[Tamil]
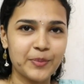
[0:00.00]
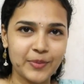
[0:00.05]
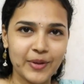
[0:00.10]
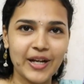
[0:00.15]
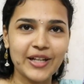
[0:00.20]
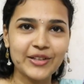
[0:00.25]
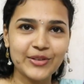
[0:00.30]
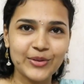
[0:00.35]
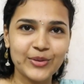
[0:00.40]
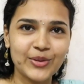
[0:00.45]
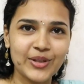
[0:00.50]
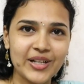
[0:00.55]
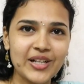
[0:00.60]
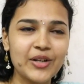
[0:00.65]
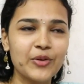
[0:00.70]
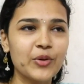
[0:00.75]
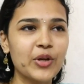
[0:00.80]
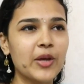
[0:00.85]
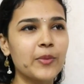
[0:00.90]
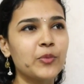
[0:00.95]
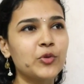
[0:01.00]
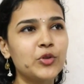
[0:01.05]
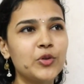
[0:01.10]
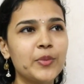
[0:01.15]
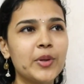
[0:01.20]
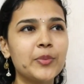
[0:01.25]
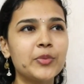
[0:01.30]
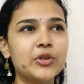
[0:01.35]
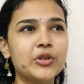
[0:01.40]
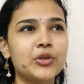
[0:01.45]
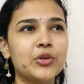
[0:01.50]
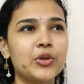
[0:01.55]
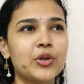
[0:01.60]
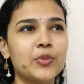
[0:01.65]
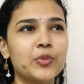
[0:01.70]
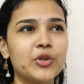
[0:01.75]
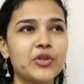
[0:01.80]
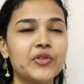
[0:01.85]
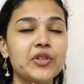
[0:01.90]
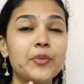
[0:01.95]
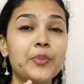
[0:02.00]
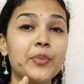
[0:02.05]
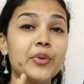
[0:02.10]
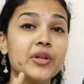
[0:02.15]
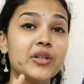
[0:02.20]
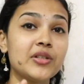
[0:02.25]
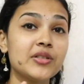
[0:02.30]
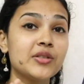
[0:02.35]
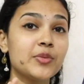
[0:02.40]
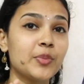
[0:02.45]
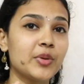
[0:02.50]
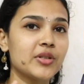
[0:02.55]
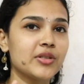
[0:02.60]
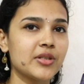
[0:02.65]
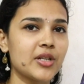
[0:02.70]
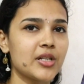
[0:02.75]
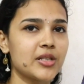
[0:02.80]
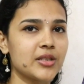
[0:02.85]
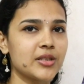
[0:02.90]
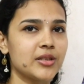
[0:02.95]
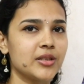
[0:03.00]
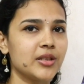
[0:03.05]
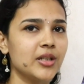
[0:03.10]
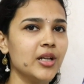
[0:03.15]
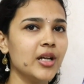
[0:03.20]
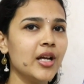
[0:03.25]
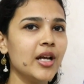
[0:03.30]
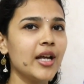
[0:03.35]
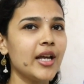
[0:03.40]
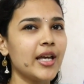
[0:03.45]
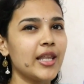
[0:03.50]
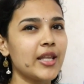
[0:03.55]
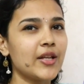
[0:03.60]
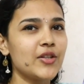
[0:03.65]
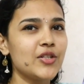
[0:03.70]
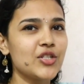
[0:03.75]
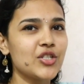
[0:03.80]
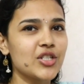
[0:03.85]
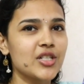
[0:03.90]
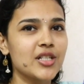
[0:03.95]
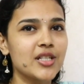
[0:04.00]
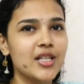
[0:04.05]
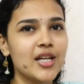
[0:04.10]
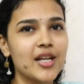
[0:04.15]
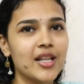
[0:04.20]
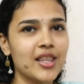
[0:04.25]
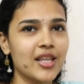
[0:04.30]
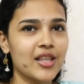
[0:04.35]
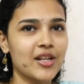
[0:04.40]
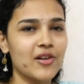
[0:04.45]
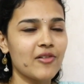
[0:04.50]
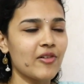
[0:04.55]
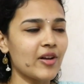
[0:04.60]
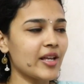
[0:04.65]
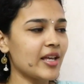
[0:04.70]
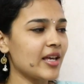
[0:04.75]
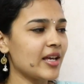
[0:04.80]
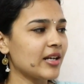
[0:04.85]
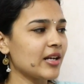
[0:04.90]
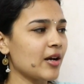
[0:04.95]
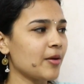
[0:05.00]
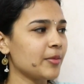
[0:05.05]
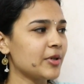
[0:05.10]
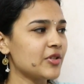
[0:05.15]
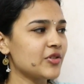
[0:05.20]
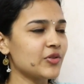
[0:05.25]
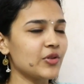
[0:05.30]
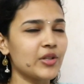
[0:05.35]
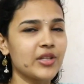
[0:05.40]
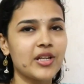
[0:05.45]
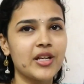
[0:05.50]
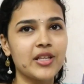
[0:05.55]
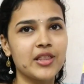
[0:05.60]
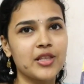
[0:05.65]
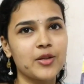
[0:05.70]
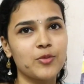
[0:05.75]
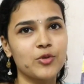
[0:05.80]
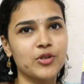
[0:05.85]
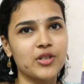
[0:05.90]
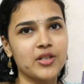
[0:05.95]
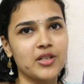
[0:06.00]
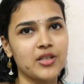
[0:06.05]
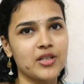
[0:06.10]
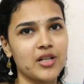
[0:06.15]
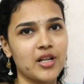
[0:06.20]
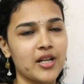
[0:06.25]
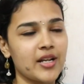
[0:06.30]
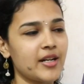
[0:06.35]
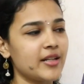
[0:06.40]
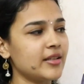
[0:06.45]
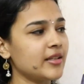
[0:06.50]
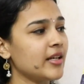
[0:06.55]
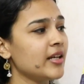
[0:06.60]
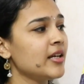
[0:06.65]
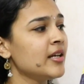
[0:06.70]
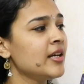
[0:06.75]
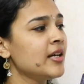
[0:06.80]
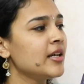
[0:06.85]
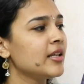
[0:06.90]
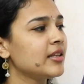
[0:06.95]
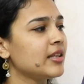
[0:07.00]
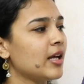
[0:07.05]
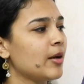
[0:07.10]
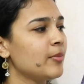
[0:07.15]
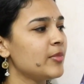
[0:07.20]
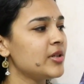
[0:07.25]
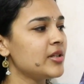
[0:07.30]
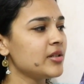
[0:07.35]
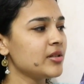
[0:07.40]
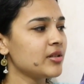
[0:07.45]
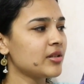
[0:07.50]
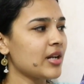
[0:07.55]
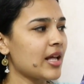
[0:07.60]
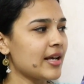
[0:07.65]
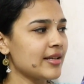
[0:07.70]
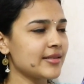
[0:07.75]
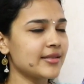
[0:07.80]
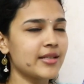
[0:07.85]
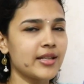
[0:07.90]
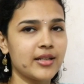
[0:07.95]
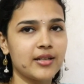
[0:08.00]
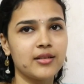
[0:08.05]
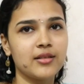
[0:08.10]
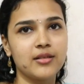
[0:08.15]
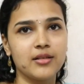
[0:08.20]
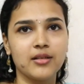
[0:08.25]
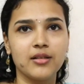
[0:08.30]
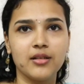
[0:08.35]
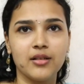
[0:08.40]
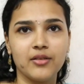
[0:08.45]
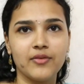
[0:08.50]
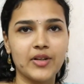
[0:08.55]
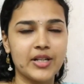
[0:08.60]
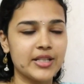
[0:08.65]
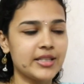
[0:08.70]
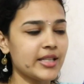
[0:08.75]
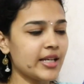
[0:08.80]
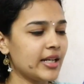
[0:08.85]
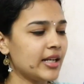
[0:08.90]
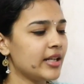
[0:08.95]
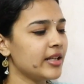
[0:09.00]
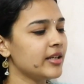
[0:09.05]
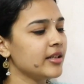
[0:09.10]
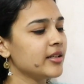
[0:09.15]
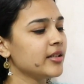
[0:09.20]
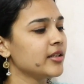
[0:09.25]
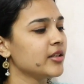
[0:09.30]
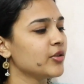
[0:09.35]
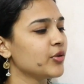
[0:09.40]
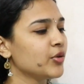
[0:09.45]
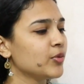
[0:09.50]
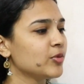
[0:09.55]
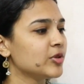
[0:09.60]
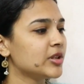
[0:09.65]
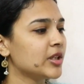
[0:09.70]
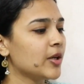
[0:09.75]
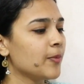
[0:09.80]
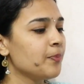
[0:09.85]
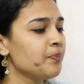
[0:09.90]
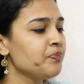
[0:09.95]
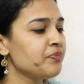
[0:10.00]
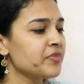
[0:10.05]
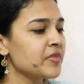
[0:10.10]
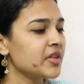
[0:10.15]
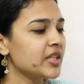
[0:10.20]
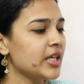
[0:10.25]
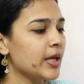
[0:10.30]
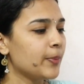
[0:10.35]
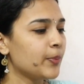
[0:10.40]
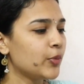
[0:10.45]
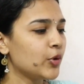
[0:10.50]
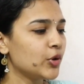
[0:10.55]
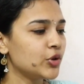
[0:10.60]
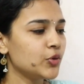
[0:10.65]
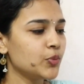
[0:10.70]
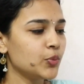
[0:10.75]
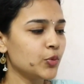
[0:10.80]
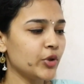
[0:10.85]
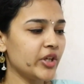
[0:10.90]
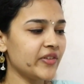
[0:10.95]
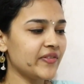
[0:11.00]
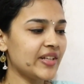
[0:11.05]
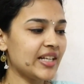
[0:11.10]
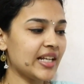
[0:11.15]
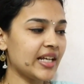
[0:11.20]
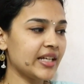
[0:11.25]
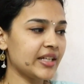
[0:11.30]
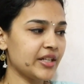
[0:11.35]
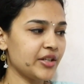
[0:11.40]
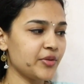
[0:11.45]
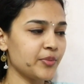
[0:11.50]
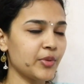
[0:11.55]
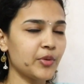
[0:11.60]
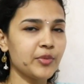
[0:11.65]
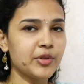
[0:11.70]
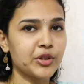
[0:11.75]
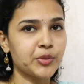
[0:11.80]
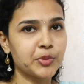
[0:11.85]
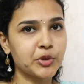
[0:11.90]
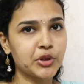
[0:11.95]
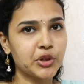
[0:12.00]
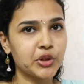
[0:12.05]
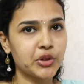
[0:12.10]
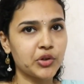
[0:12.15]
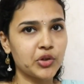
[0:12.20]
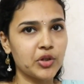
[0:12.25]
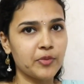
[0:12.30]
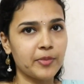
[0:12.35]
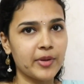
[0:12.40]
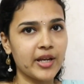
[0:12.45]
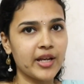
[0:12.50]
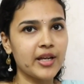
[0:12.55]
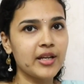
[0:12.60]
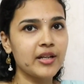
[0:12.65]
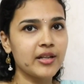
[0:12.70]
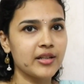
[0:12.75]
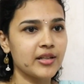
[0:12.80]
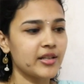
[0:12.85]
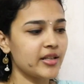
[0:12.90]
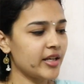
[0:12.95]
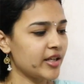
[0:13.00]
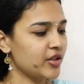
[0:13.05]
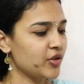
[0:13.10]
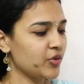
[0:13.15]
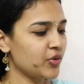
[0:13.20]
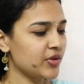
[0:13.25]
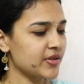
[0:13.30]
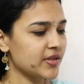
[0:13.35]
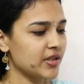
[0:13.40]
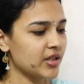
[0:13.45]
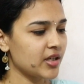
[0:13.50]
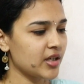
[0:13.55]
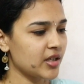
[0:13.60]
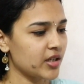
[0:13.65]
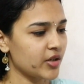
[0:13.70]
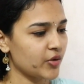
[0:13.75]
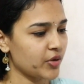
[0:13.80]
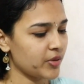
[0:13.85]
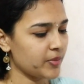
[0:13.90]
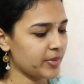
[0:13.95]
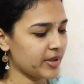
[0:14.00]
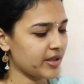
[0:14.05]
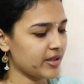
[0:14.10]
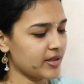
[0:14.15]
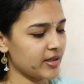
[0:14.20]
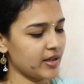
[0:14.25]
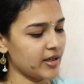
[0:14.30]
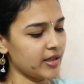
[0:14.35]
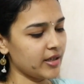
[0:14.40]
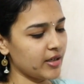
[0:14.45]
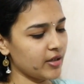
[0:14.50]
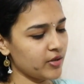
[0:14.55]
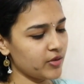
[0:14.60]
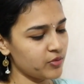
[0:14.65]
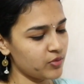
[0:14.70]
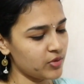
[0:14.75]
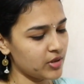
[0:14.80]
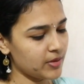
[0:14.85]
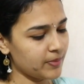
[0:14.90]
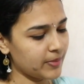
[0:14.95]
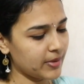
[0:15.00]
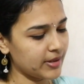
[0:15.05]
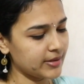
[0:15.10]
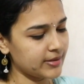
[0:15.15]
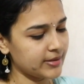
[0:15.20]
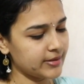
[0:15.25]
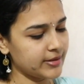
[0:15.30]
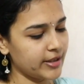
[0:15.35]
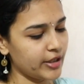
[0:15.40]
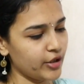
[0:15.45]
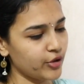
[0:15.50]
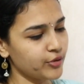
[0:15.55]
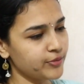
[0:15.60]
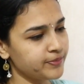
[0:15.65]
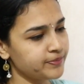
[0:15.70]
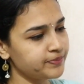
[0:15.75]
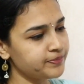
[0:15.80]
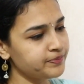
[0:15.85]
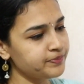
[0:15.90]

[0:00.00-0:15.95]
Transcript: பார்த்தோன்னே ஓகே புதுமை புத்தனோட புக் வந்து பெருசு பெருசாக இருந்தது ஏதாவது சின்னதாக இருந்ததுன்னா வாங்கிக்கலாம் அப்படின்னு சொல்லி தான் இந்த புத்தகத்தை நான் எடுத்தேன் தமிழ் கிளாசிக் வரிசையில் இருக்குது இந்த ஒரு புத்தகம் எப்போதும் முடிவிலே இன்பம் இந்த புத்தகத்தோட பெயர் இது ஏதோ ஒரு சிறுகதையோட பெயர் நினைக்கிறேன் உள்ளே பார்த்தா தெரியும்